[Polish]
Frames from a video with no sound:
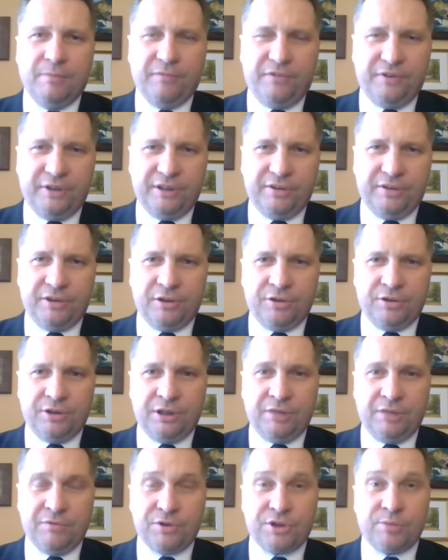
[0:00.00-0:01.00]
w Sądzie
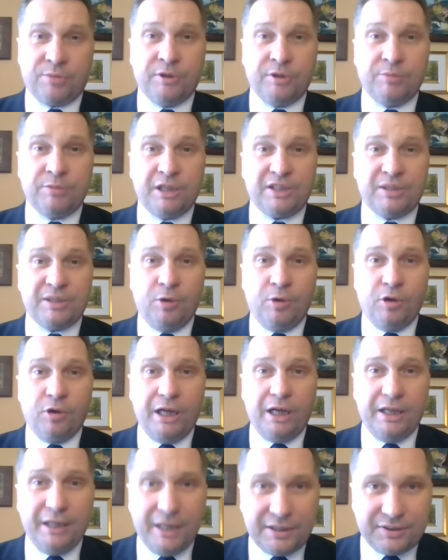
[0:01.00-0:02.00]
Najwyższym. Tymczasem
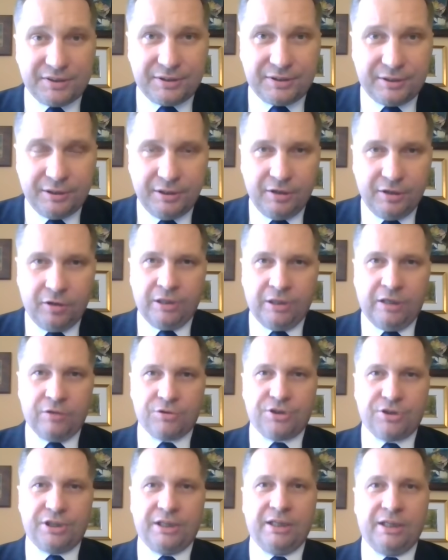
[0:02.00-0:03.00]
ona jest ona
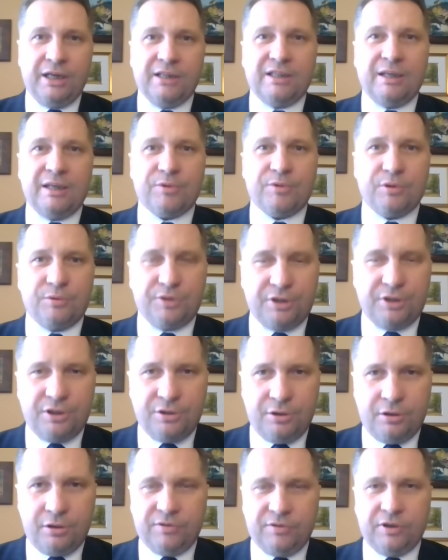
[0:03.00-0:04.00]
orzeka. Tam są
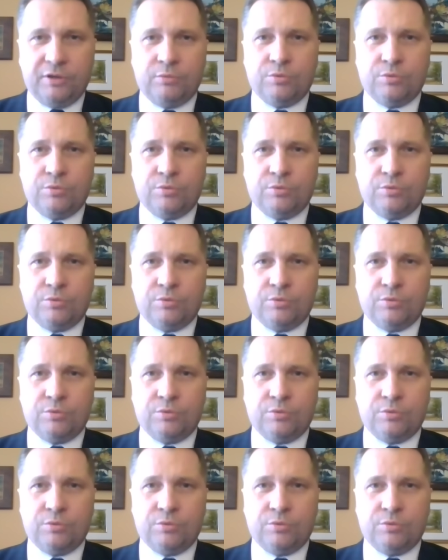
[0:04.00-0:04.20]
sędziowie,